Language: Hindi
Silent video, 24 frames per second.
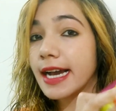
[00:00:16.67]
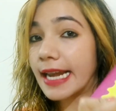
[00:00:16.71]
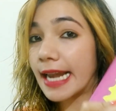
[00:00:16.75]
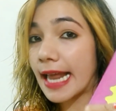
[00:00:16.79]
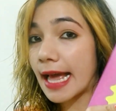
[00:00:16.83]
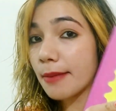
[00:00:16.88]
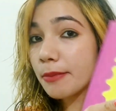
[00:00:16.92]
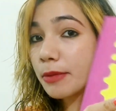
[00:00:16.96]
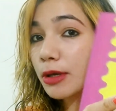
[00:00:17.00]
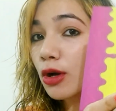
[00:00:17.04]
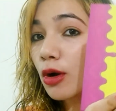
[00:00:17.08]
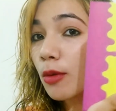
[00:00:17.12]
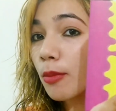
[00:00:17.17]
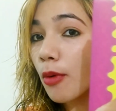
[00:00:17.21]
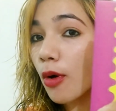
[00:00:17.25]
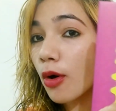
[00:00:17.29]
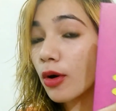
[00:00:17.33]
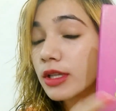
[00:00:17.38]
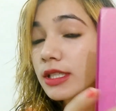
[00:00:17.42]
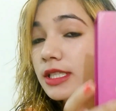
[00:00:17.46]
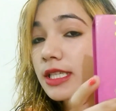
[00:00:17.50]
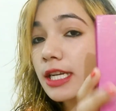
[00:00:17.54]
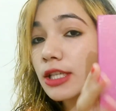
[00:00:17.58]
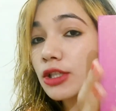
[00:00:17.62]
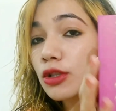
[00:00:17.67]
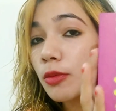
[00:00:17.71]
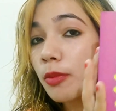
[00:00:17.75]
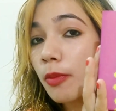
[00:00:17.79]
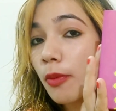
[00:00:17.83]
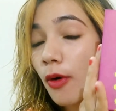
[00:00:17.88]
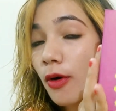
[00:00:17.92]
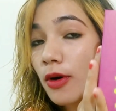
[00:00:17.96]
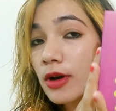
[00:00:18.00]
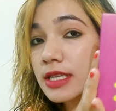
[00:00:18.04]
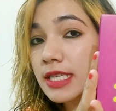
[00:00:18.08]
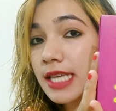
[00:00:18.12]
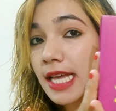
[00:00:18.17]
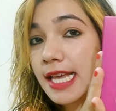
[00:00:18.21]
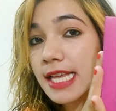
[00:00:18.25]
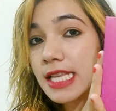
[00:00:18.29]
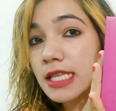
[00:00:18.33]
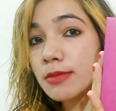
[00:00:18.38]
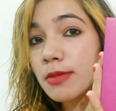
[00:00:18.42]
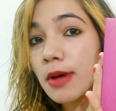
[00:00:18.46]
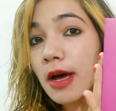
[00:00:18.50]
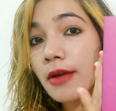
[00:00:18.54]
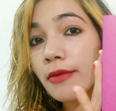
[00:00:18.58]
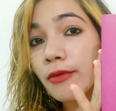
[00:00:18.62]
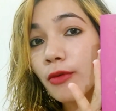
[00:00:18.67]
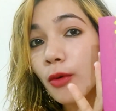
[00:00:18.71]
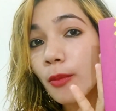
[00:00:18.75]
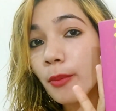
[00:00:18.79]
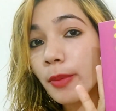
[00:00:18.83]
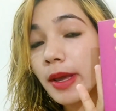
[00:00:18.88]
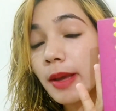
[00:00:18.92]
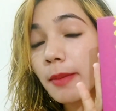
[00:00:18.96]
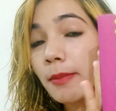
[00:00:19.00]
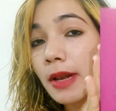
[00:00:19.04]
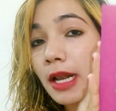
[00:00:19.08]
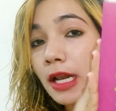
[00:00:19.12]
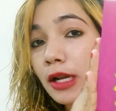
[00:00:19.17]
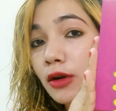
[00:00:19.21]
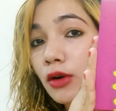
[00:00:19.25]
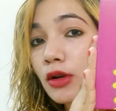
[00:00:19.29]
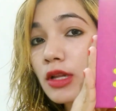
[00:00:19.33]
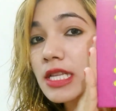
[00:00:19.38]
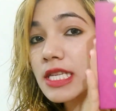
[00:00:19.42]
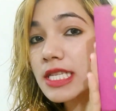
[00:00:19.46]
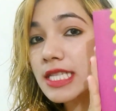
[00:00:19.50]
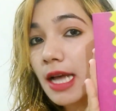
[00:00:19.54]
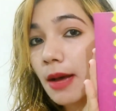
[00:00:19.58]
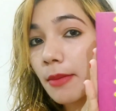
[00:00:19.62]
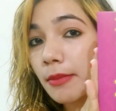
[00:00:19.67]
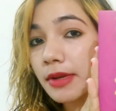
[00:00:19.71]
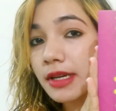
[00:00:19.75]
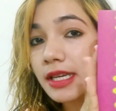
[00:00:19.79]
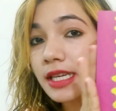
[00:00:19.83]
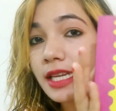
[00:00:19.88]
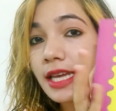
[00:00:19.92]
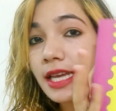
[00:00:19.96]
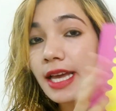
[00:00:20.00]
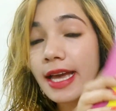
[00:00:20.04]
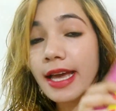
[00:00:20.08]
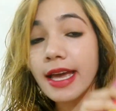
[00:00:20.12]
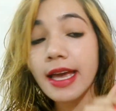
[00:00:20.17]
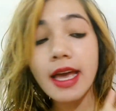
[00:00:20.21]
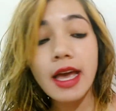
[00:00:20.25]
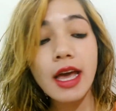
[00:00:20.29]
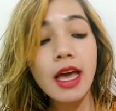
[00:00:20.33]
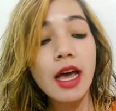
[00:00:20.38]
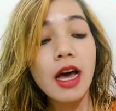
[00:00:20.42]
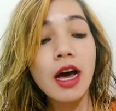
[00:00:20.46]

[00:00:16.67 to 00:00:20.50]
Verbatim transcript: ग्लैम ईगो बॉक्स का जो बॉक्स है इस बार वो भी बिल्कुल समरी है